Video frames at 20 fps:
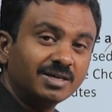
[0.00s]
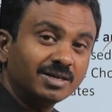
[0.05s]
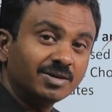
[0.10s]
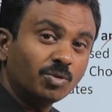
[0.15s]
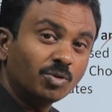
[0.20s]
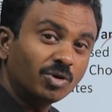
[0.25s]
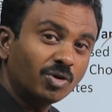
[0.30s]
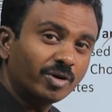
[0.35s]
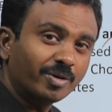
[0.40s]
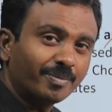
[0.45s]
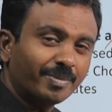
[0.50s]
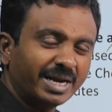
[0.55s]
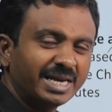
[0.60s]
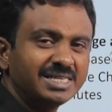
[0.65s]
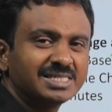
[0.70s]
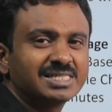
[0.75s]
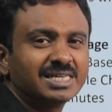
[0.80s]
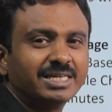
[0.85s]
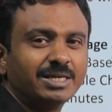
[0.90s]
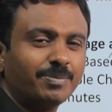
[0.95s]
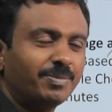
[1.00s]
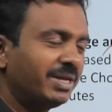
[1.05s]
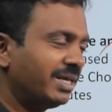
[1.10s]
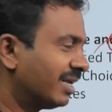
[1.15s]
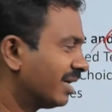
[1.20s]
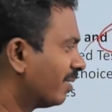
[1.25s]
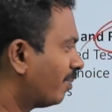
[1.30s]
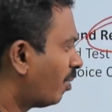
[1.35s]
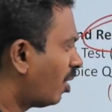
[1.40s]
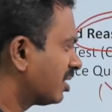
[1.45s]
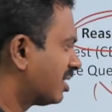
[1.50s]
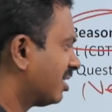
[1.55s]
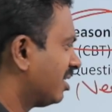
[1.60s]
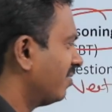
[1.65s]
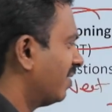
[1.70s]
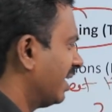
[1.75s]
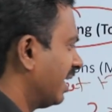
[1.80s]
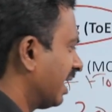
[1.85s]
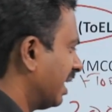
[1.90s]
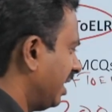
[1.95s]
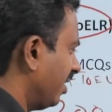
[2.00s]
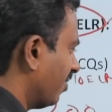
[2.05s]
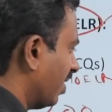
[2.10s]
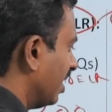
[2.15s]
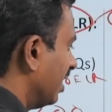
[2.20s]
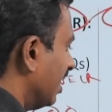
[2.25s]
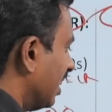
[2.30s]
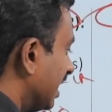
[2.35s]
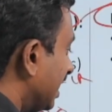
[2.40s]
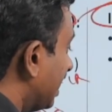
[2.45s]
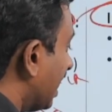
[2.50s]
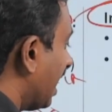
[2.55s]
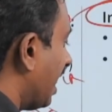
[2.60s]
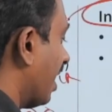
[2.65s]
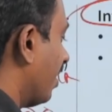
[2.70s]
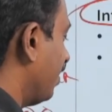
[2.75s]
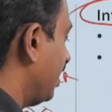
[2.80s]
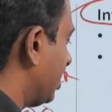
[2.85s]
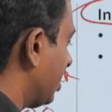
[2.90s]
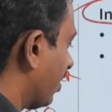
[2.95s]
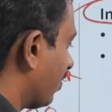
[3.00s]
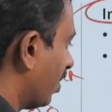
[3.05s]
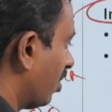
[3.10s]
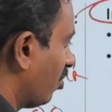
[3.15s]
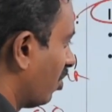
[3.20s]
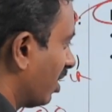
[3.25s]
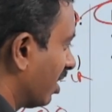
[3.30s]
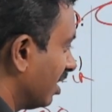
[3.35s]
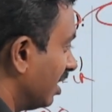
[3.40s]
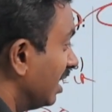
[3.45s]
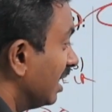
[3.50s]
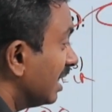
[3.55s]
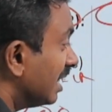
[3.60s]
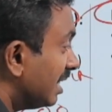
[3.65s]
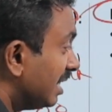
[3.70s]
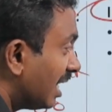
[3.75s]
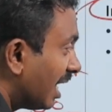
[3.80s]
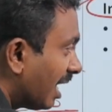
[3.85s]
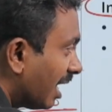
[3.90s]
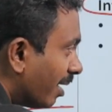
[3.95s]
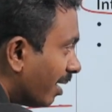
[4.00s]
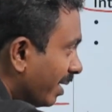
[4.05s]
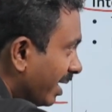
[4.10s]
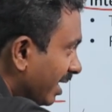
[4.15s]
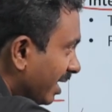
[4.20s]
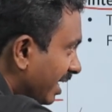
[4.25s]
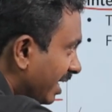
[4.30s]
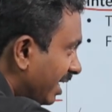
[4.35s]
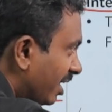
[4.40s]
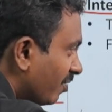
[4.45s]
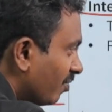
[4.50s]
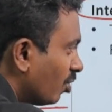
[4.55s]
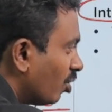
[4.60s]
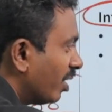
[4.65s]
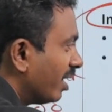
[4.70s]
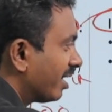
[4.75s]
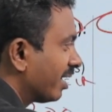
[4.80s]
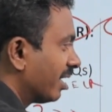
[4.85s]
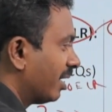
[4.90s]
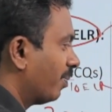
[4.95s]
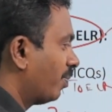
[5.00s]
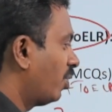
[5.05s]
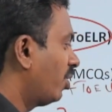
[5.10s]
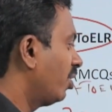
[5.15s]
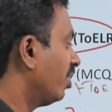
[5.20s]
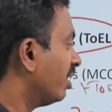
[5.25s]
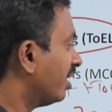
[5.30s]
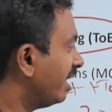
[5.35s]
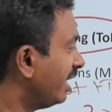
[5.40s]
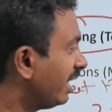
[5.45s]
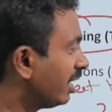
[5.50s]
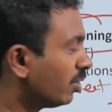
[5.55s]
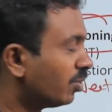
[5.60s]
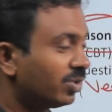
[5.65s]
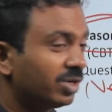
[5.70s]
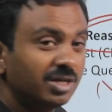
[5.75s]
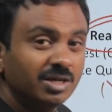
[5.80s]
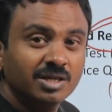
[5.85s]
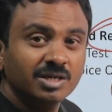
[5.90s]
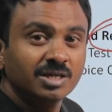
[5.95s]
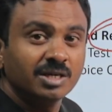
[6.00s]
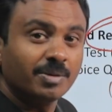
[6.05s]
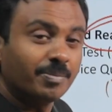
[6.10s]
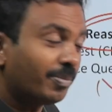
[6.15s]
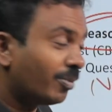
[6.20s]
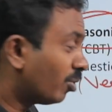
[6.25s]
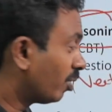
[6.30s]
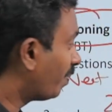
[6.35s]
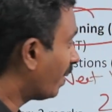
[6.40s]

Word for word: உங்களோட மைண்ட் செட் எப்படி இருக்குது பாசிட்டிவாக நெகட்டிவாக இது எல்லாமே செக் பண்ணுவாங்க இது எல்லாமே இன்டர்வியூவில் இருக்கிறப்போ நீங்கள் ஒரு ஒரு